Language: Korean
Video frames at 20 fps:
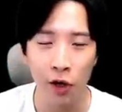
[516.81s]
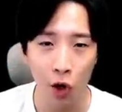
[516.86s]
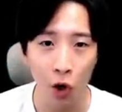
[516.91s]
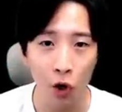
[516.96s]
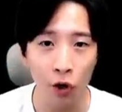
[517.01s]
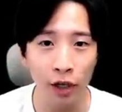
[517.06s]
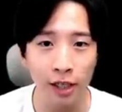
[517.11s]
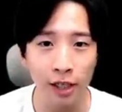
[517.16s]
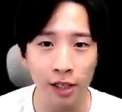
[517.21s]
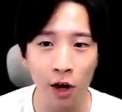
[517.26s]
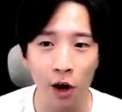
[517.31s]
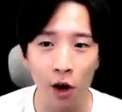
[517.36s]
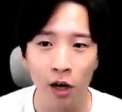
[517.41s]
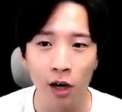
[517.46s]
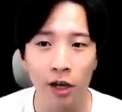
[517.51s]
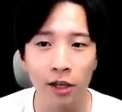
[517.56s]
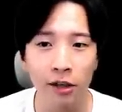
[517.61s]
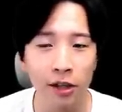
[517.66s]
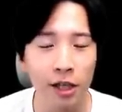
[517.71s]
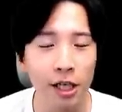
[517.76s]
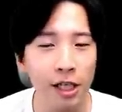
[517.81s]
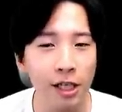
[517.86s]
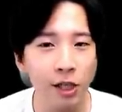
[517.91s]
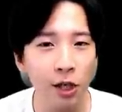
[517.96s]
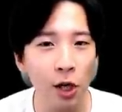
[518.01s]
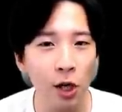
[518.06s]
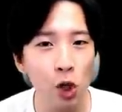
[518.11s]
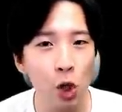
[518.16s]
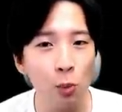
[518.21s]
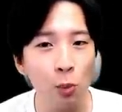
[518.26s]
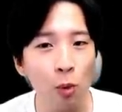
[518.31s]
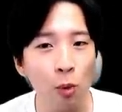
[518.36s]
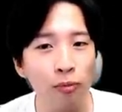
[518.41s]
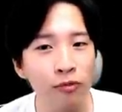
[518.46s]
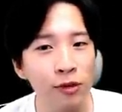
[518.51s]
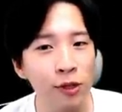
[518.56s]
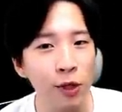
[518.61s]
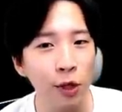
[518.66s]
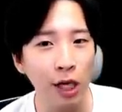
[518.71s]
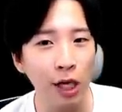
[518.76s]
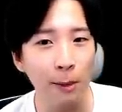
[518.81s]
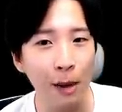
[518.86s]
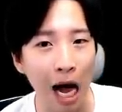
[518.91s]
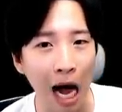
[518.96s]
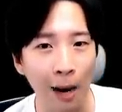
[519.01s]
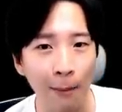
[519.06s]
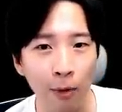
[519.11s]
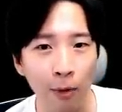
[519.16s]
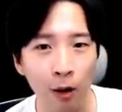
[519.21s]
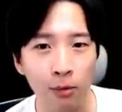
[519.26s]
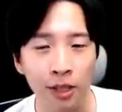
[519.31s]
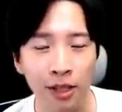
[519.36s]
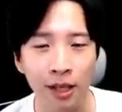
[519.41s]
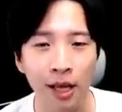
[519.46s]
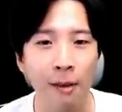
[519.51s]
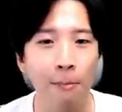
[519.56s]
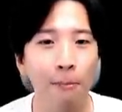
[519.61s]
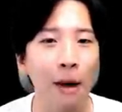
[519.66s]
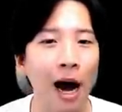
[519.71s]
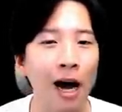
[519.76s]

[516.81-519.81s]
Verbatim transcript: 여기서 디지털 정보 분석의 방법은